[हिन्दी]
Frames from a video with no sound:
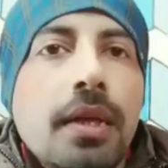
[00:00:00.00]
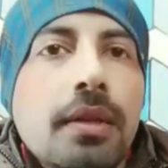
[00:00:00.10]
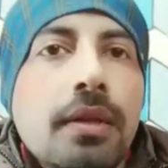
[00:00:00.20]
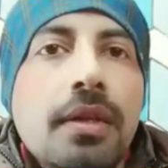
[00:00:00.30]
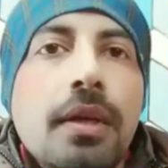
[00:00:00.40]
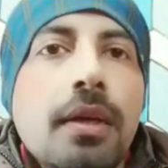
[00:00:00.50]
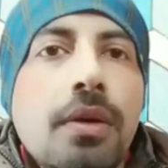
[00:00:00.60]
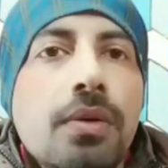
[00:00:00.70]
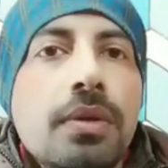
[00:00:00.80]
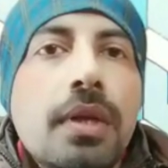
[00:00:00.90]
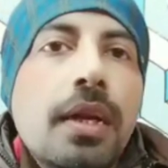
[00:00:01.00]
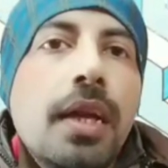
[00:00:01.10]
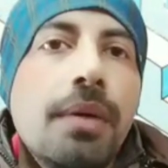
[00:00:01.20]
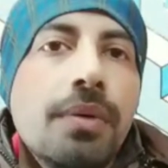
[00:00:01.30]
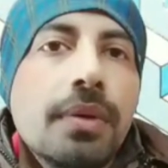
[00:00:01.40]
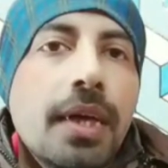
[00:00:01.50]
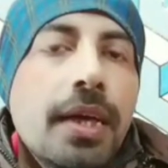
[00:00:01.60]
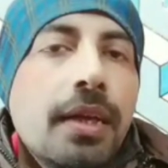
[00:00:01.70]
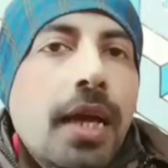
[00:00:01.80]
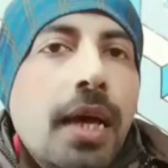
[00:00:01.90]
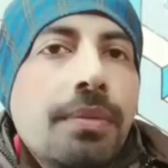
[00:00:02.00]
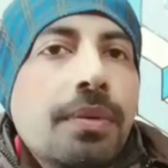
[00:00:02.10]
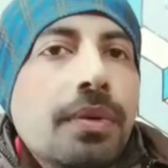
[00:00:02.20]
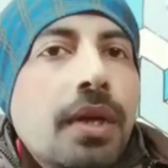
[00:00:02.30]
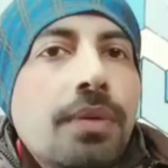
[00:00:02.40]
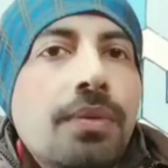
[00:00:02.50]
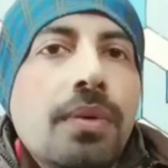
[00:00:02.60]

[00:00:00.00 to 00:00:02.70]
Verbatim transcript: तो ये ओरिजिनल लाइव होता है एक लाइव होता है वो